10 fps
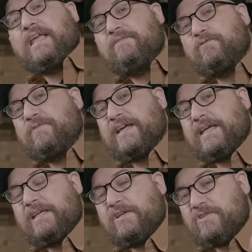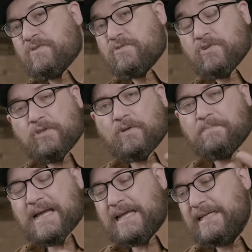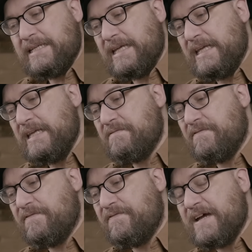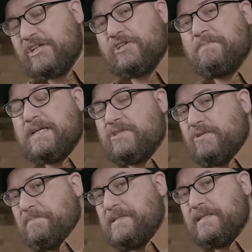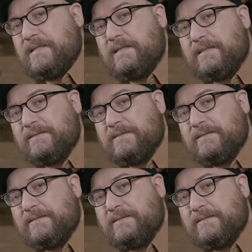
et vous verrez que son surnom de baleine est vachement subtil.